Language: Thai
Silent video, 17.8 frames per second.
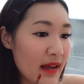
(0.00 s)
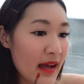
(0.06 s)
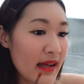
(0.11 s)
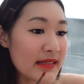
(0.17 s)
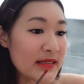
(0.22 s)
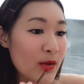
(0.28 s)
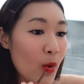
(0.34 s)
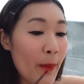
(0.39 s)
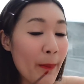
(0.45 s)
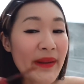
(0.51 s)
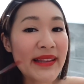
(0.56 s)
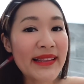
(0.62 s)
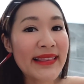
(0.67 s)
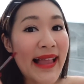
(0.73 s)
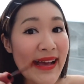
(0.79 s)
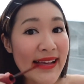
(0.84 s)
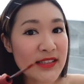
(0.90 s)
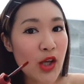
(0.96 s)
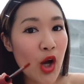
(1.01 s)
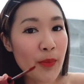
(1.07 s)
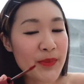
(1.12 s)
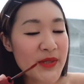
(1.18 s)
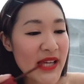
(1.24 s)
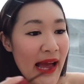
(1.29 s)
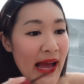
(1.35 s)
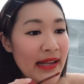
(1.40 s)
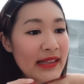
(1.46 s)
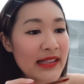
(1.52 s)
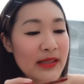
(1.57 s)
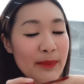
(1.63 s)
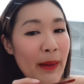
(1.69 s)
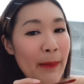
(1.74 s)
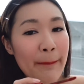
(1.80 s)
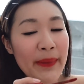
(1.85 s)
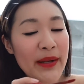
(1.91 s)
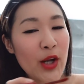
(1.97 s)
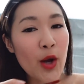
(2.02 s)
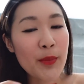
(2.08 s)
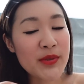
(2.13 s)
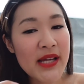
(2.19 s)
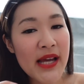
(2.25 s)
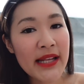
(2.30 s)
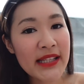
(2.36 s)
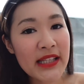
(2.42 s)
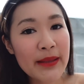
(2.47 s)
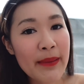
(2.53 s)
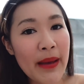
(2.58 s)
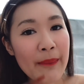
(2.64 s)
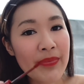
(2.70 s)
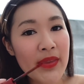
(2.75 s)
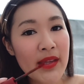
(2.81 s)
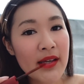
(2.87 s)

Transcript: อาจจะไว้เป็น last option หรือแบบเป็น option ที่แบบ